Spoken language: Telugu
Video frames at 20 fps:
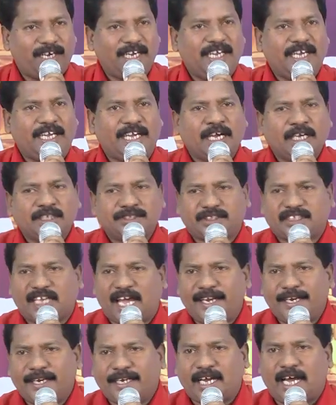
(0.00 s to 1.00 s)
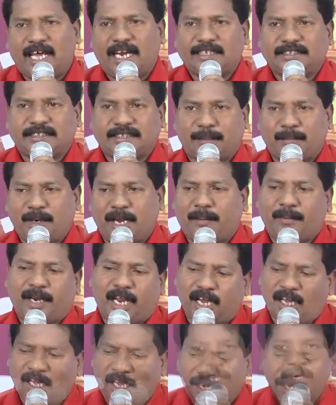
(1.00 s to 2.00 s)
వెళ్ళి సాయంకాల సమయమున
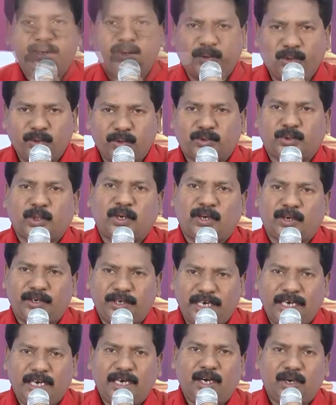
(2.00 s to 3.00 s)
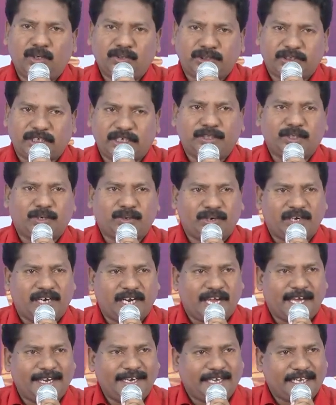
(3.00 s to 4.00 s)
నూతులో నీళ్లు
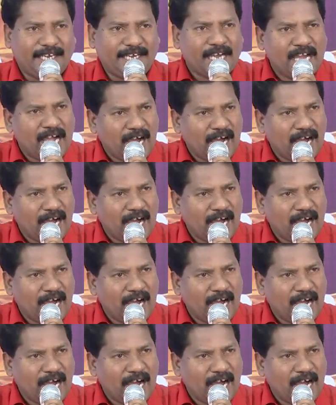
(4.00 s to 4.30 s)
చేదుకొనడానికి